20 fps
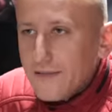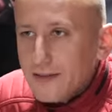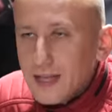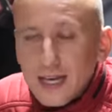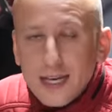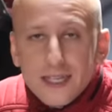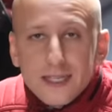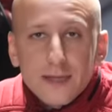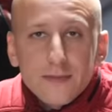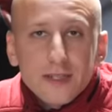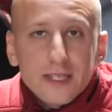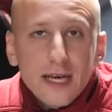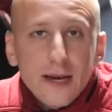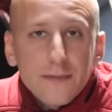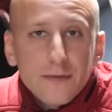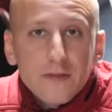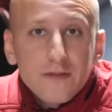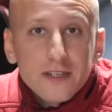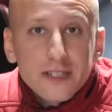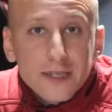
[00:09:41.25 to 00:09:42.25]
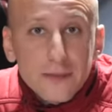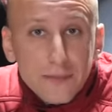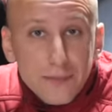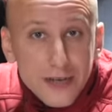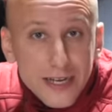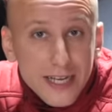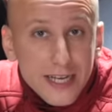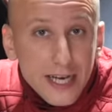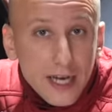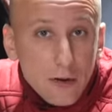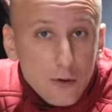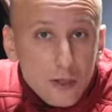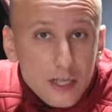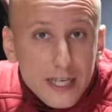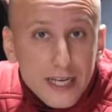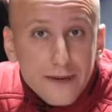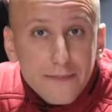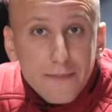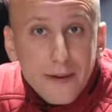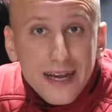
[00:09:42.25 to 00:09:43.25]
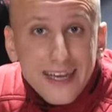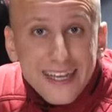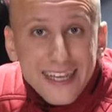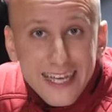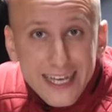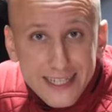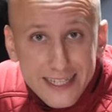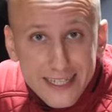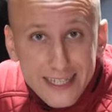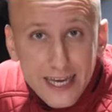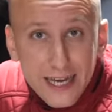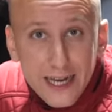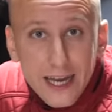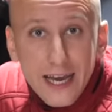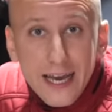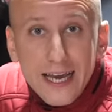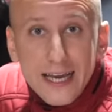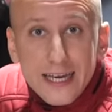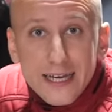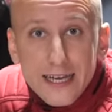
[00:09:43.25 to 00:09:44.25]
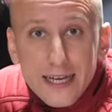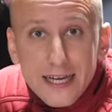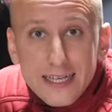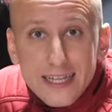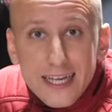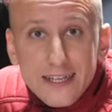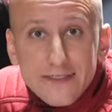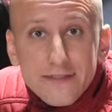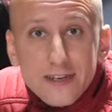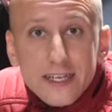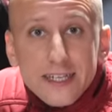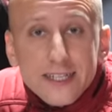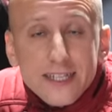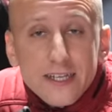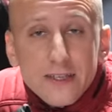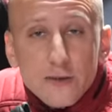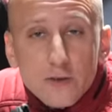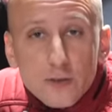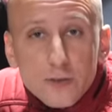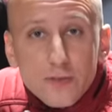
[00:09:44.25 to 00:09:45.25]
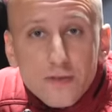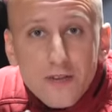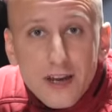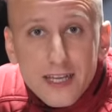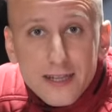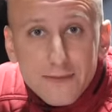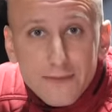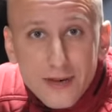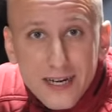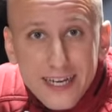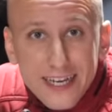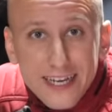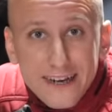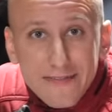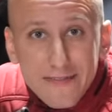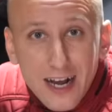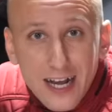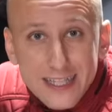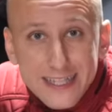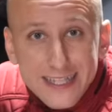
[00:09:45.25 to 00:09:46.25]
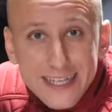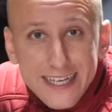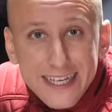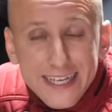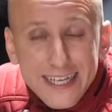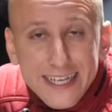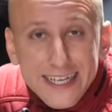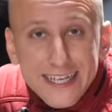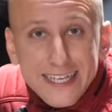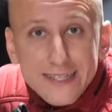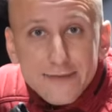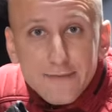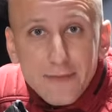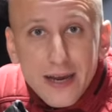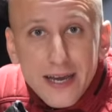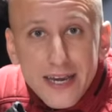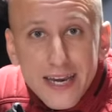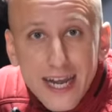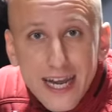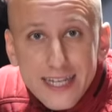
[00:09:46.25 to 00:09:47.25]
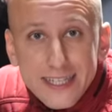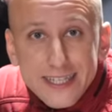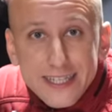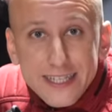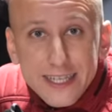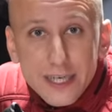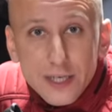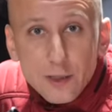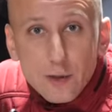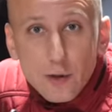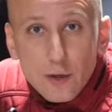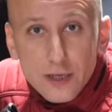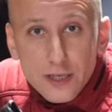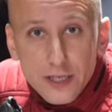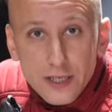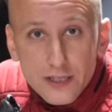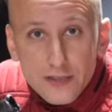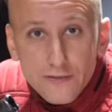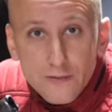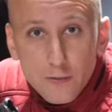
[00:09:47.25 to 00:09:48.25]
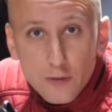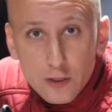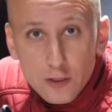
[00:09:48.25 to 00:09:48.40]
А влага там скапливается при коротких поездках, когда двигатель не успевает прогреваться и испарять ее из